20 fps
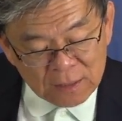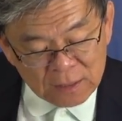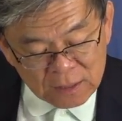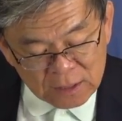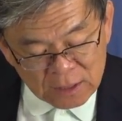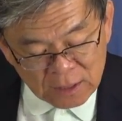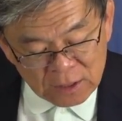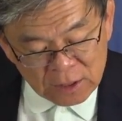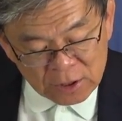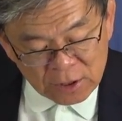
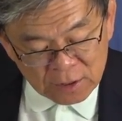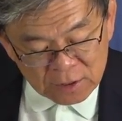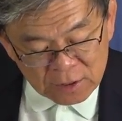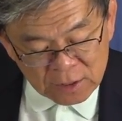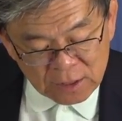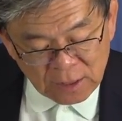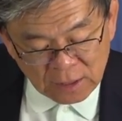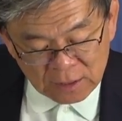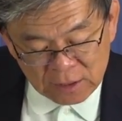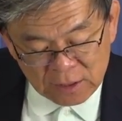真正
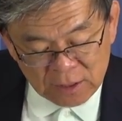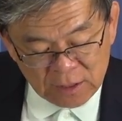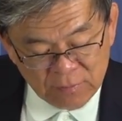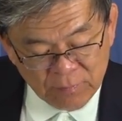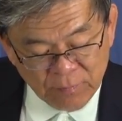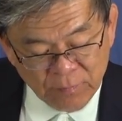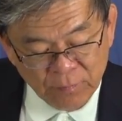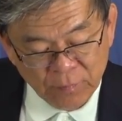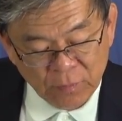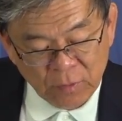相
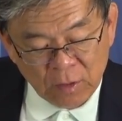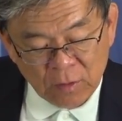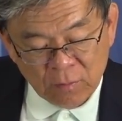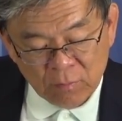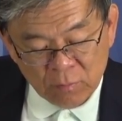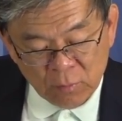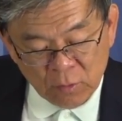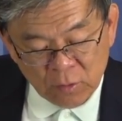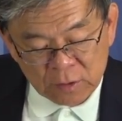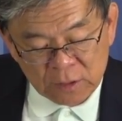信
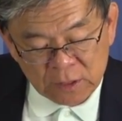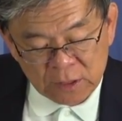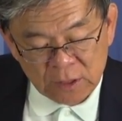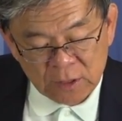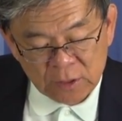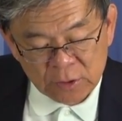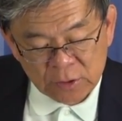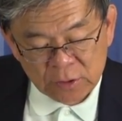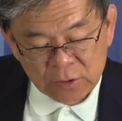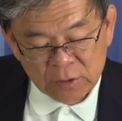摩西